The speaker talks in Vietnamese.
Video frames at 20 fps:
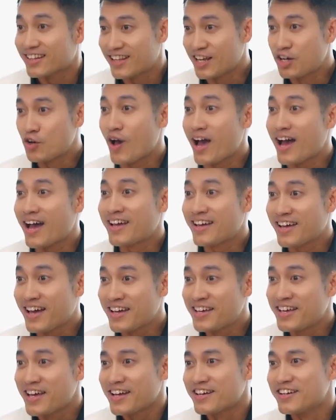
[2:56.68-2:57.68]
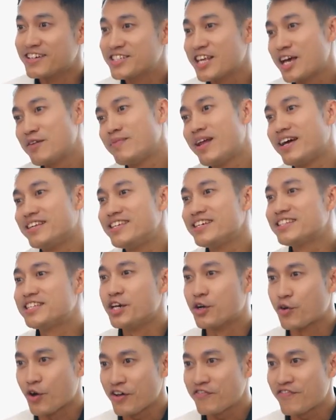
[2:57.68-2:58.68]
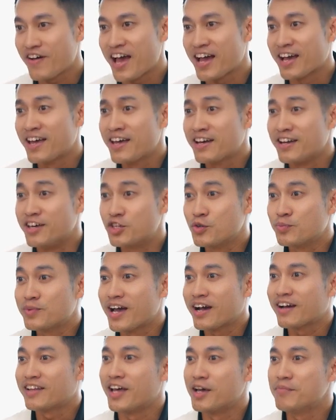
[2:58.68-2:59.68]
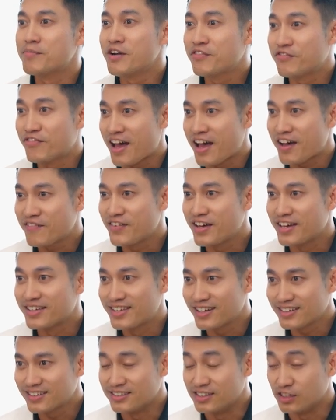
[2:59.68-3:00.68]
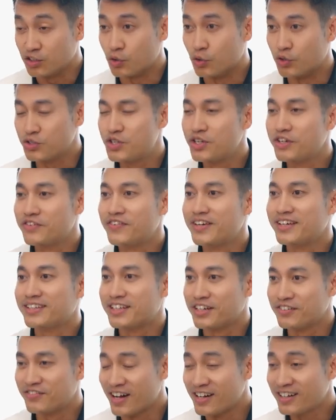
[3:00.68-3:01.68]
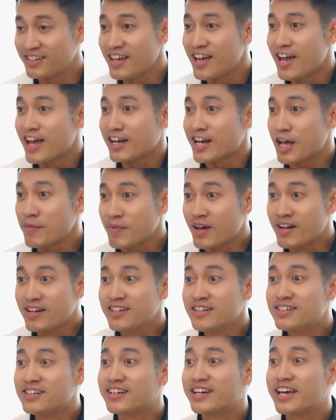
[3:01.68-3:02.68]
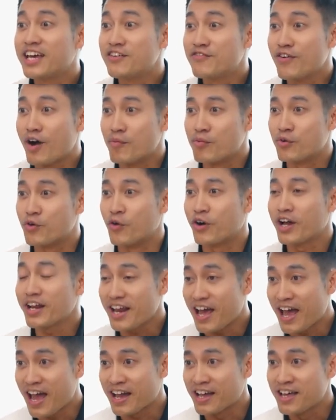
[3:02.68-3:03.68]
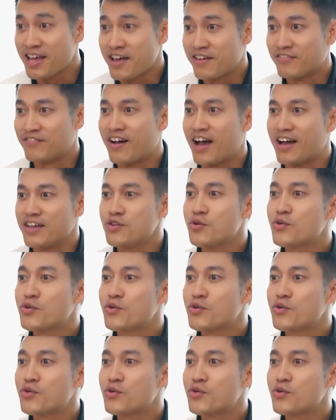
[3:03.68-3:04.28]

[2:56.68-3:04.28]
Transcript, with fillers: Tinh Hoa i a a được xem là chiếc chìa khóa vàng để chúng ta có thể bứt phá về chất lượng của chuyên viên tư vấn, đáp ứng được kỳ vọng của khách hàng và